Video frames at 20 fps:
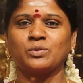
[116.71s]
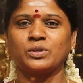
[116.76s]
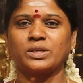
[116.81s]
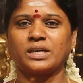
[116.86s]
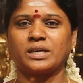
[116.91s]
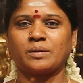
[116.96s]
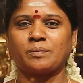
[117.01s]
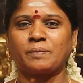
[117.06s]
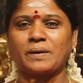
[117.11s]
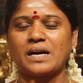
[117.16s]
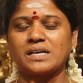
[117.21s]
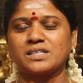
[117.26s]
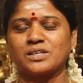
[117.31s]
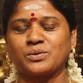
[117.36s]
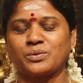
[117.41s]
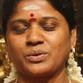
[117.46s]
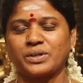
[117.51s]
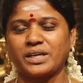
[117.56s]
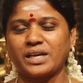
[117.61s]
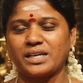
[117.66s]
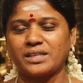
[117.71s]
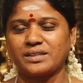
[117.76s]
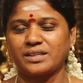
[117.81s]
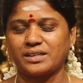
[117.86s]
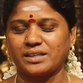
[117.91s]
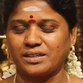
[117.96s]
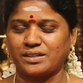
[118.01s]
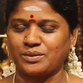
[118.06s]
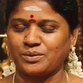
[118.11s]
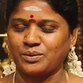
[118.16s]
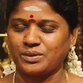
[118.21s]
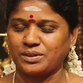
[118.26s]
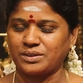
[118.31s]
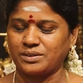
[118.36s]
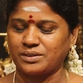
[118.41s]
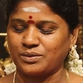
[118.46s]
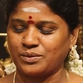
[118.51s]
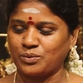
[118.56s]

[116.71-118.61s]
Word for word: முருகரை பார்க்கக்கூடிய அந்த ஒரு